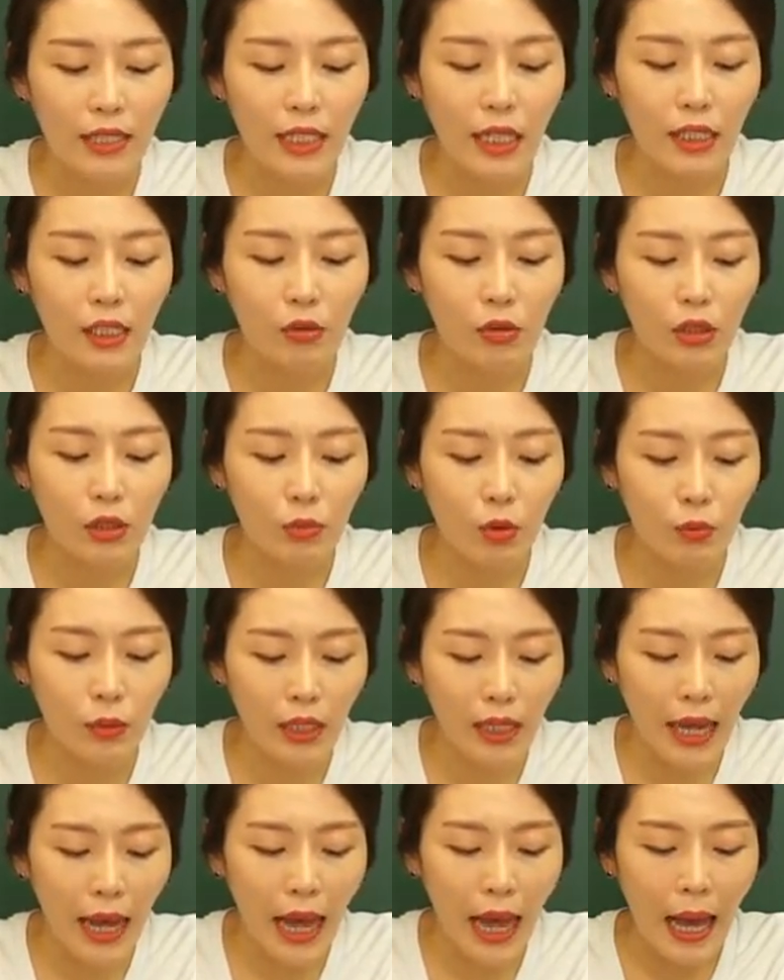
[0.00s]
자, 키워드
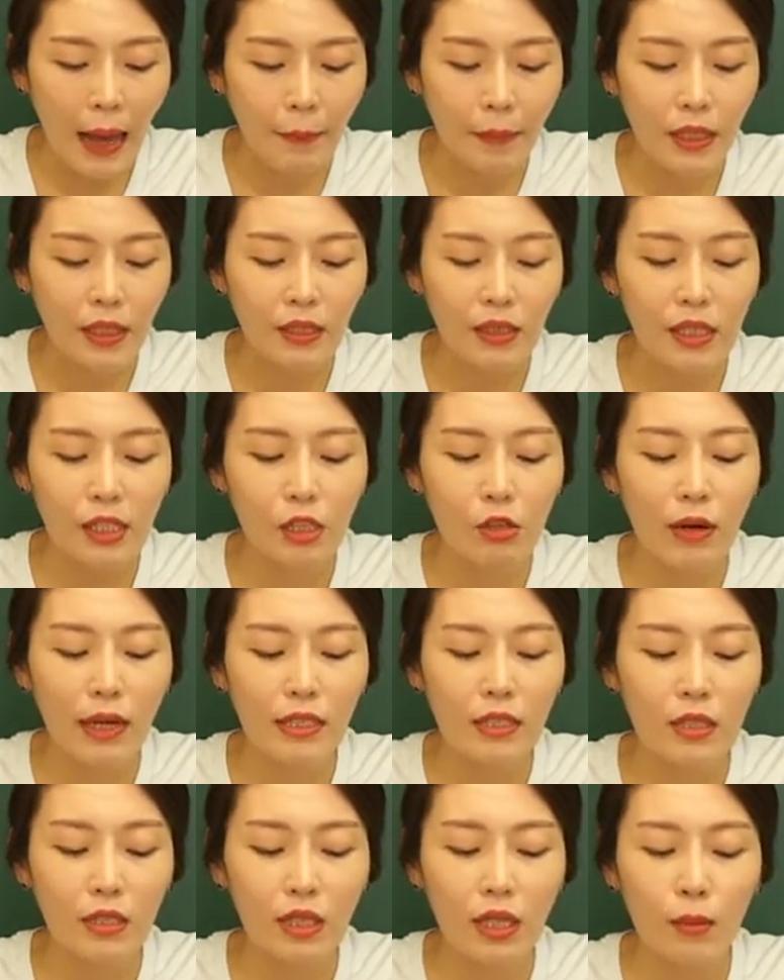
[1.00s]
뭡니까?
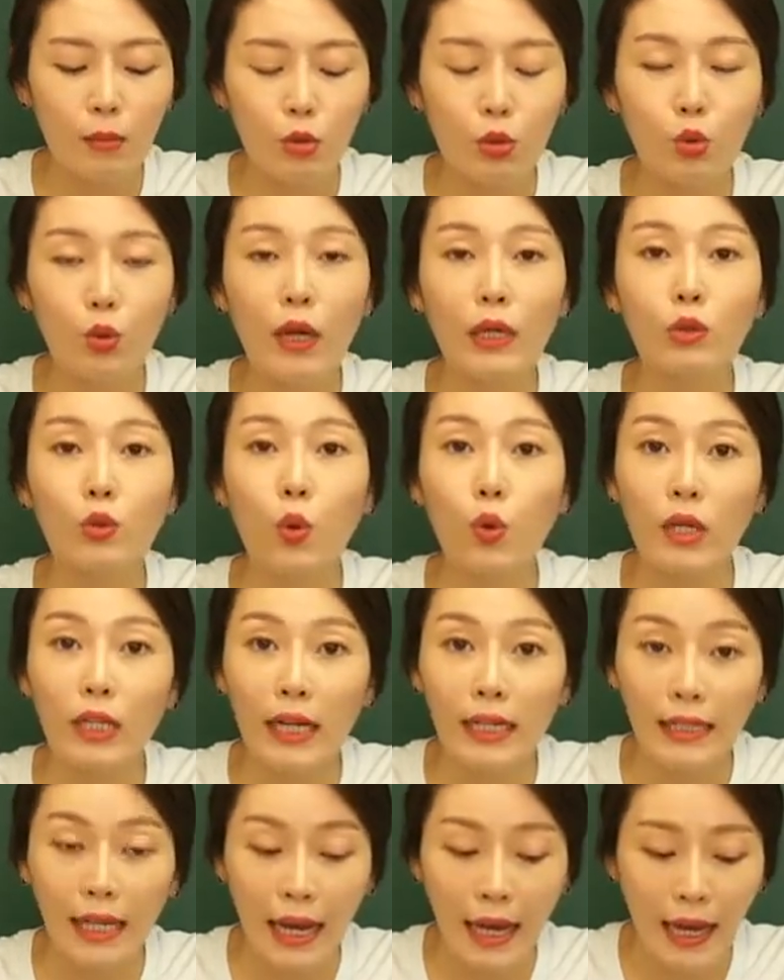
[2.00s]
피클과 찌깨모노와
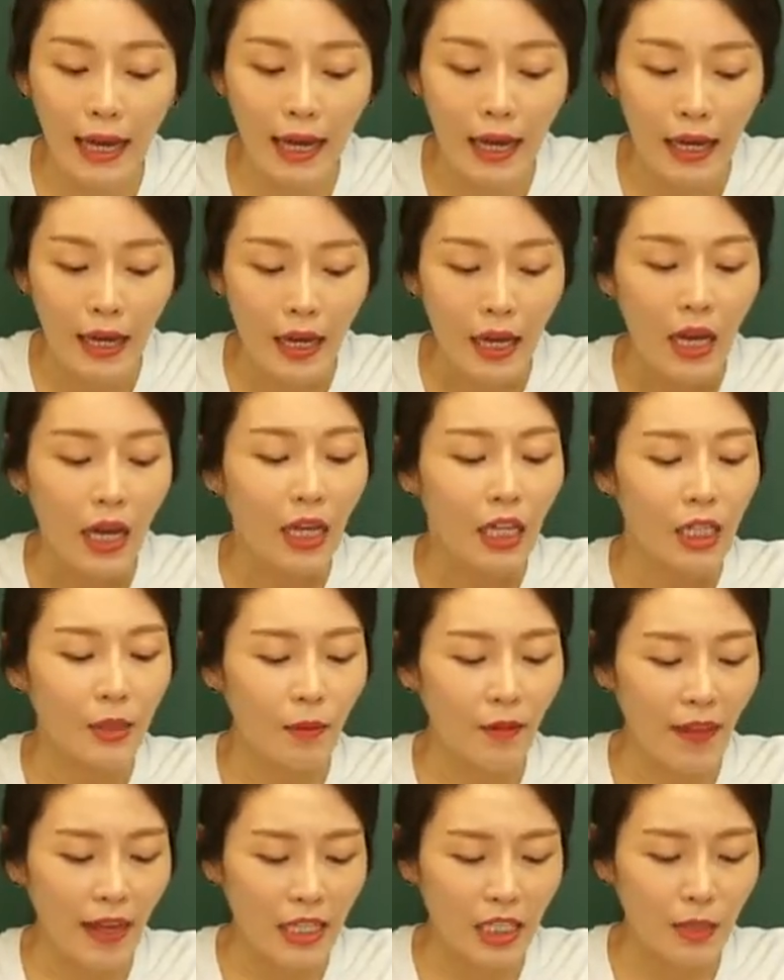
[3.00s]
동일하다.
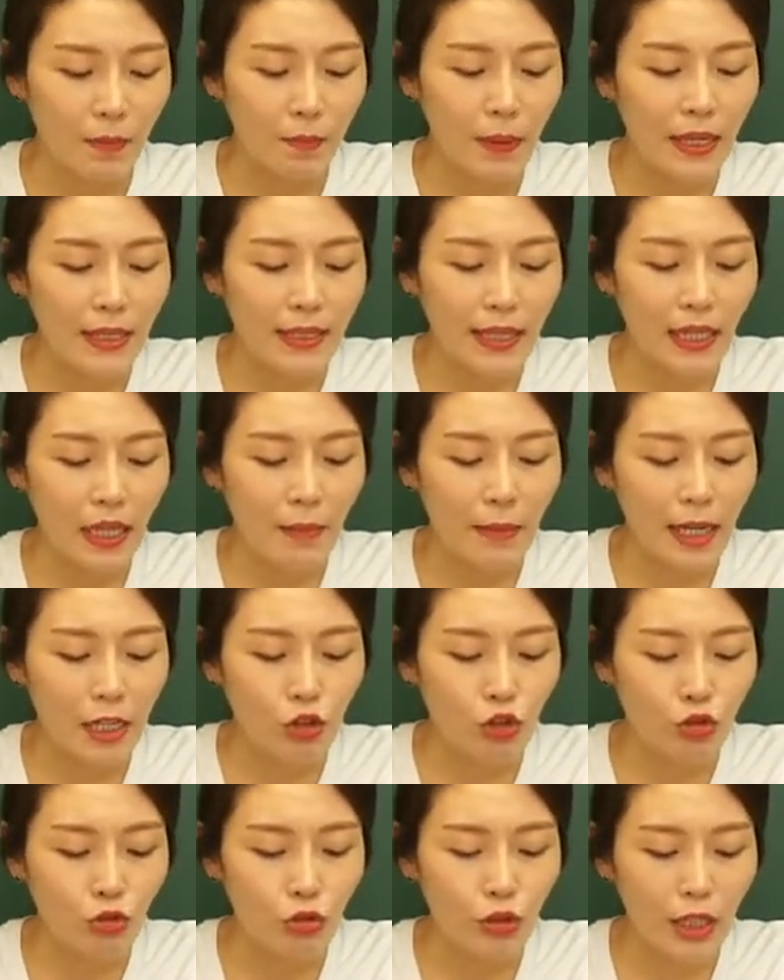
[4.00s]
이번에 18세기 말
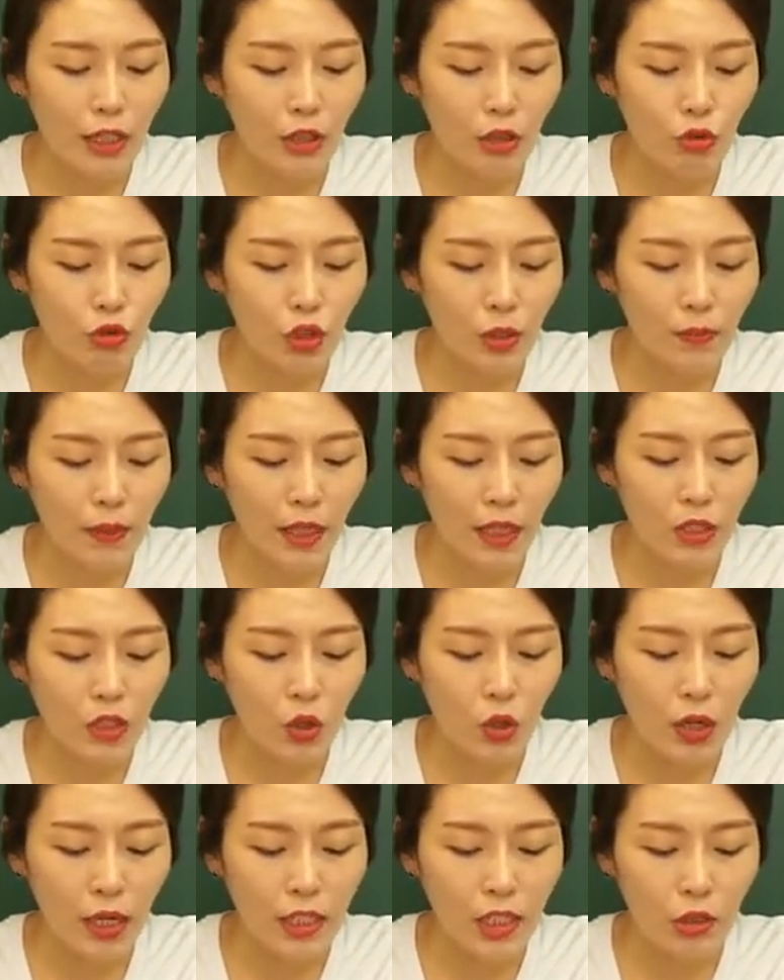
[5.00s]
중국에서 수입되기
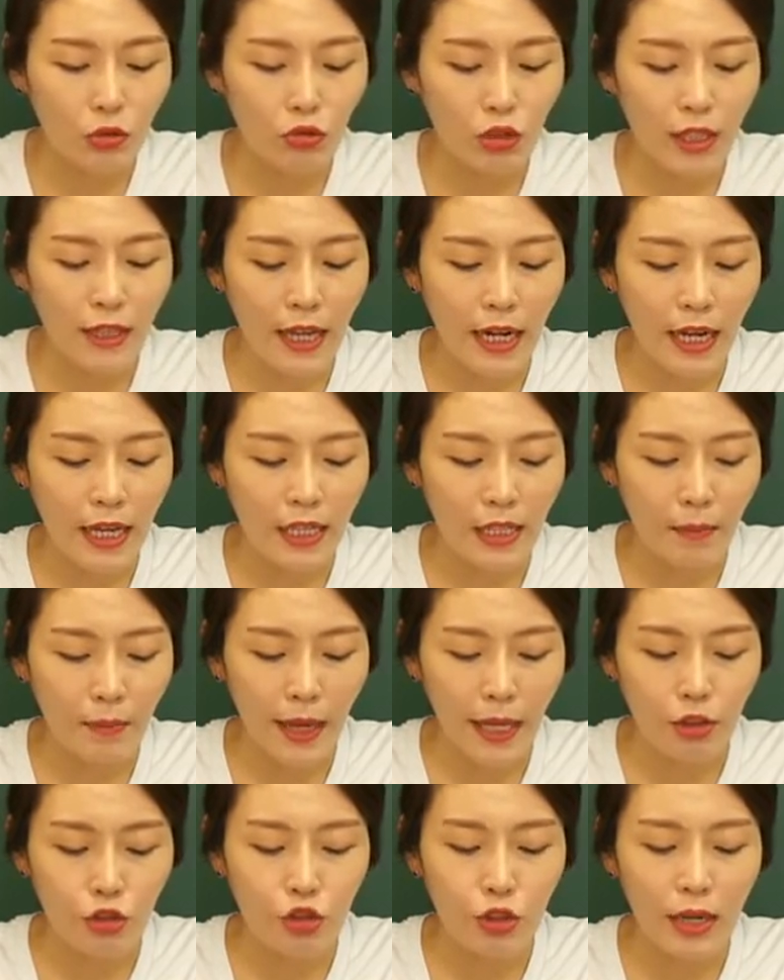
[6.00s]
전까지 우리나라에는
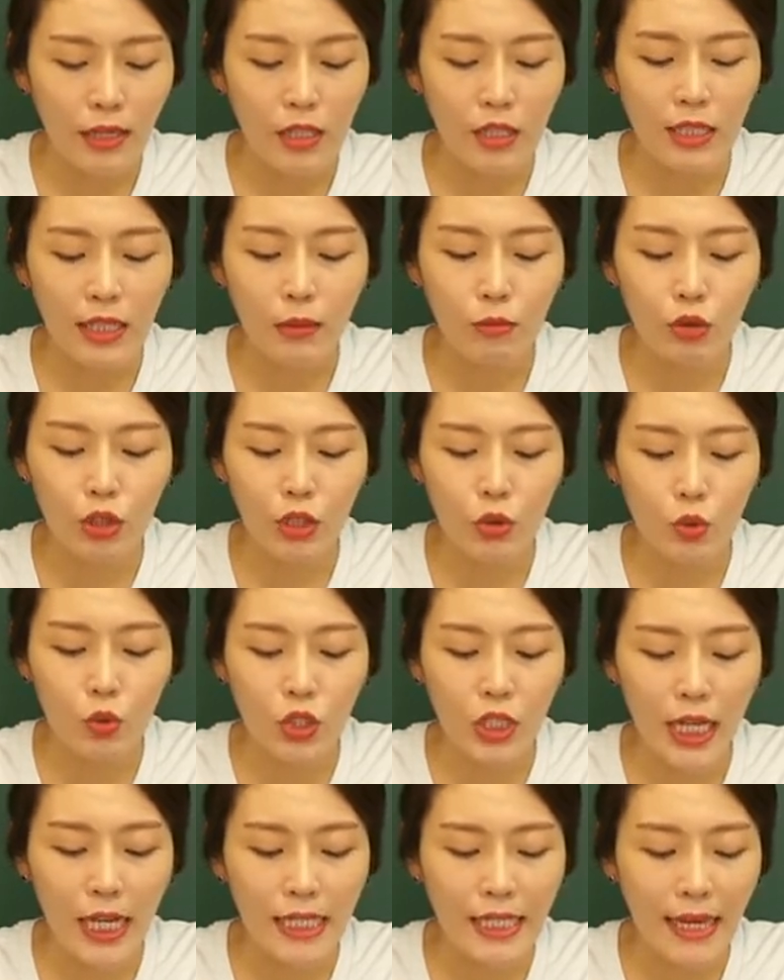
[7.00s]
배추라는 작물이
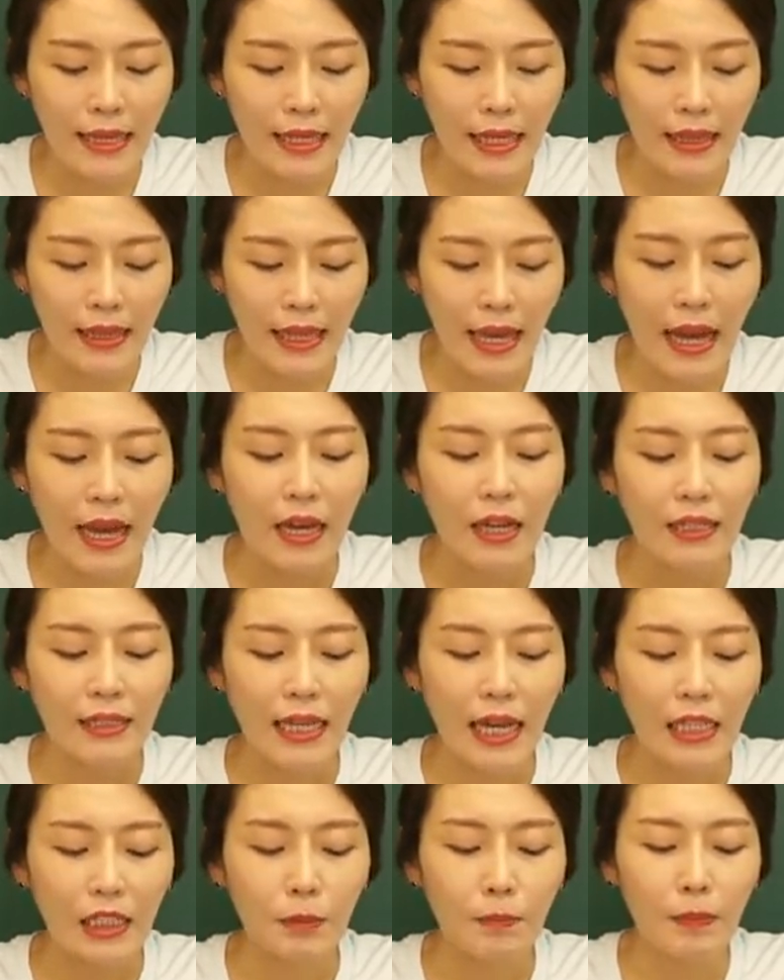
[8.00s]
존재하지 않았다.
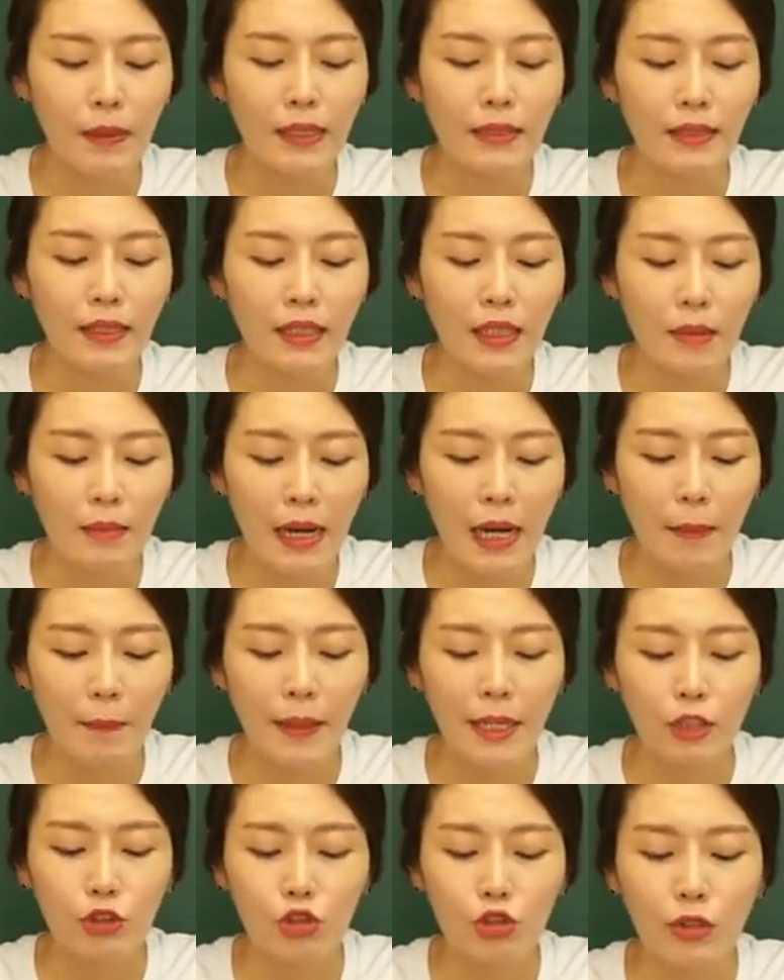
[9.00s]
자, 18세기 말
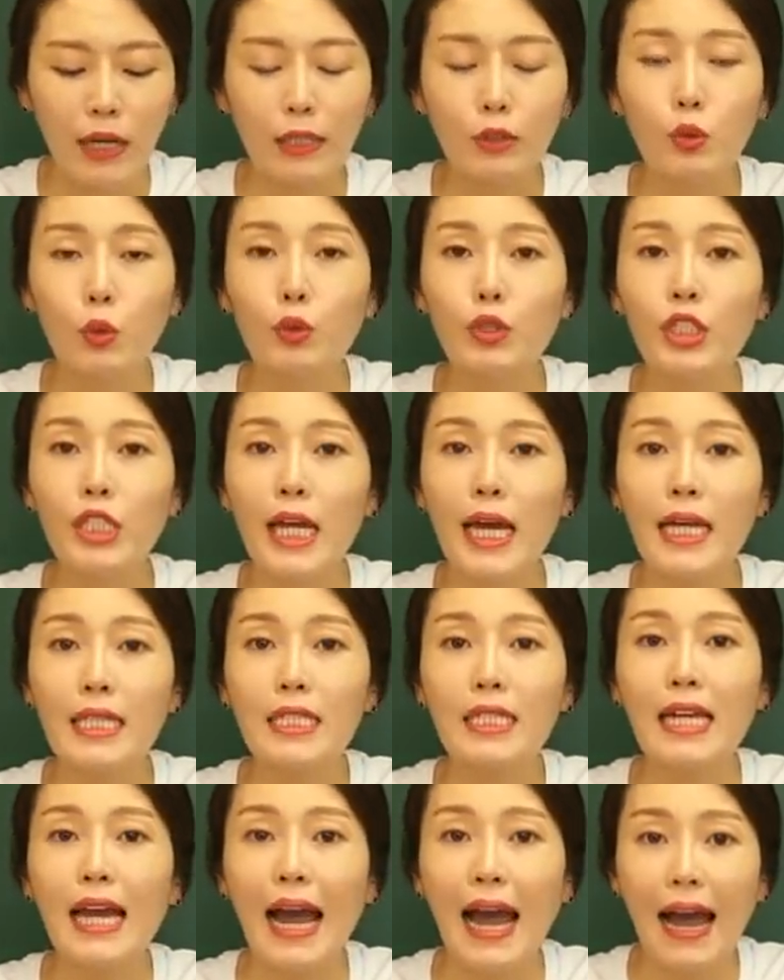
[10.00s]
배추가
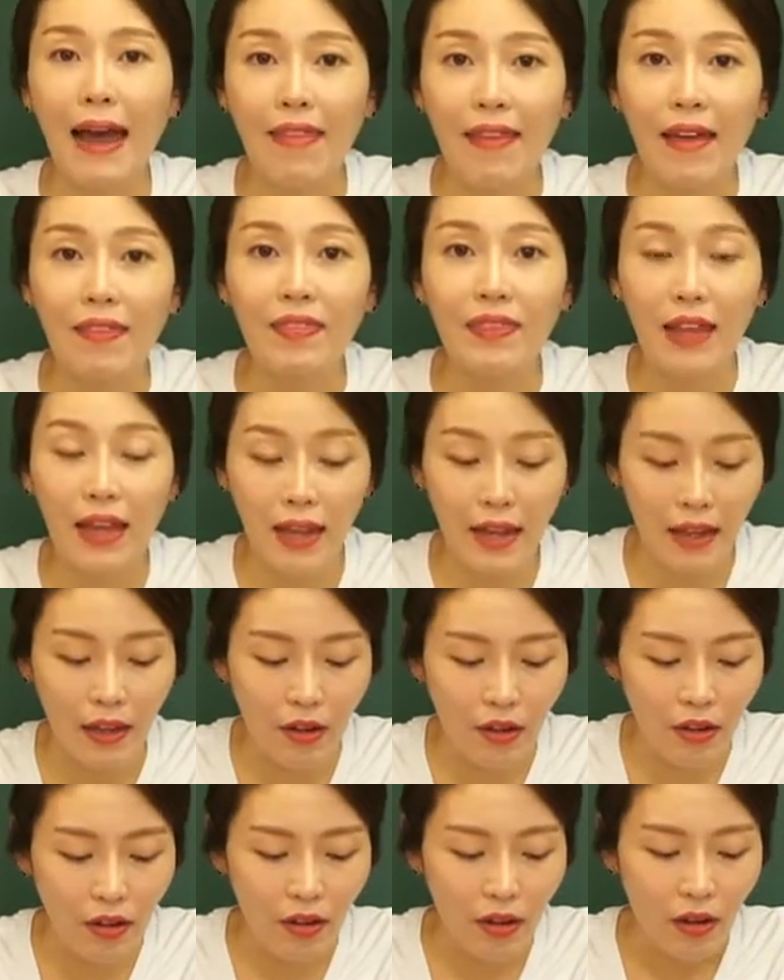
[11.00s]
존재하지
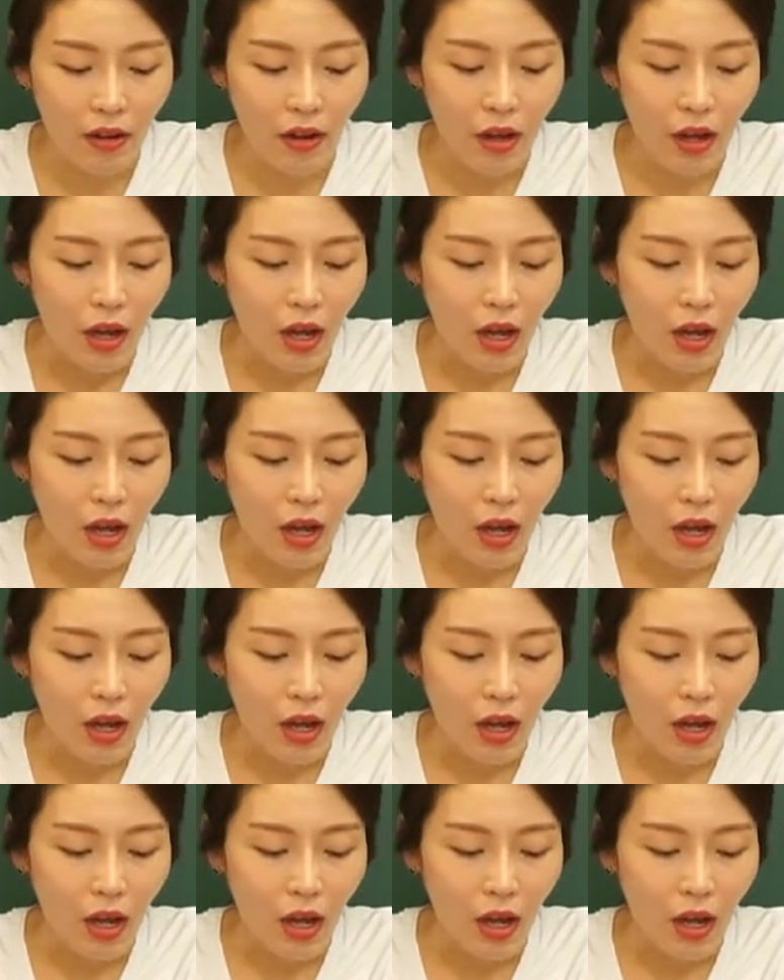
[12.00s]
않았다예요.